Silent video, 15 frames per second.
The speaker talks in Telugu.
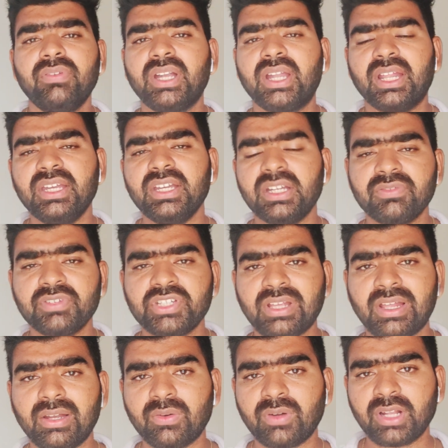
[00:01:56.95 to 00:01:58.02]
వీటన్నిటి
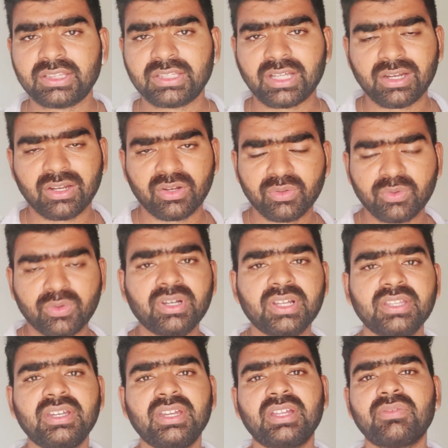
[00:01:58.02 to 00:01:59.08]
విషయాల్లో కూడా తాను
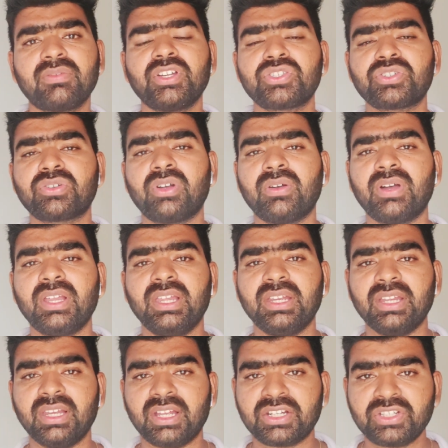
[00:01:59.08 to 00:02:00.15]
అనుకున్నది నెరవేర్చుకోవాలి
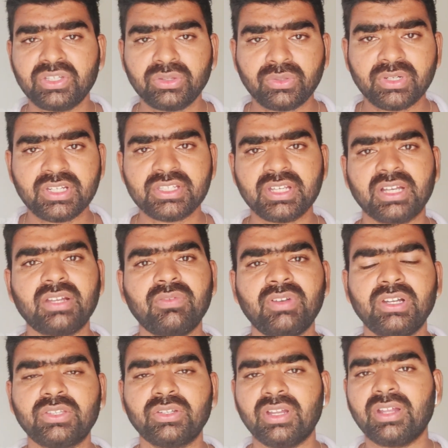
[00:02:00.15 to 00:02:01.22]
అనే లక్ష్యంతోనే జగన్
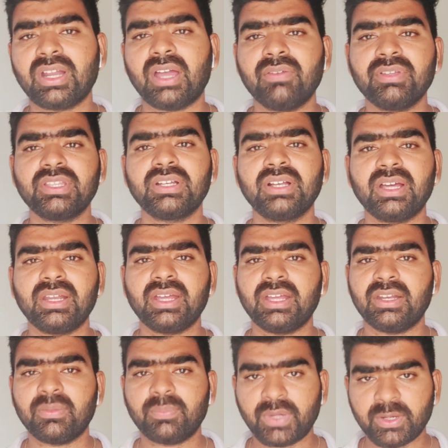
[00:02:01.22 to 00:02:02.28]
వెళ్తున్నారు ఆ విధంగానే
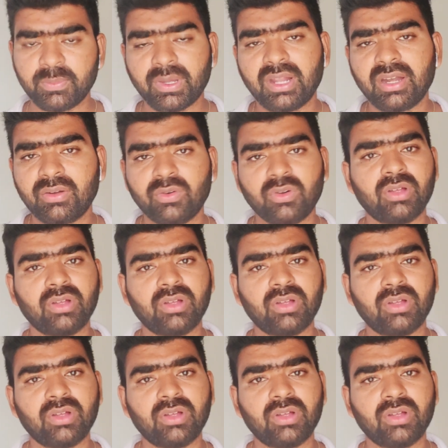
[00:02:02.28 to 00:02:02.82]
ఆయన పరిపాలన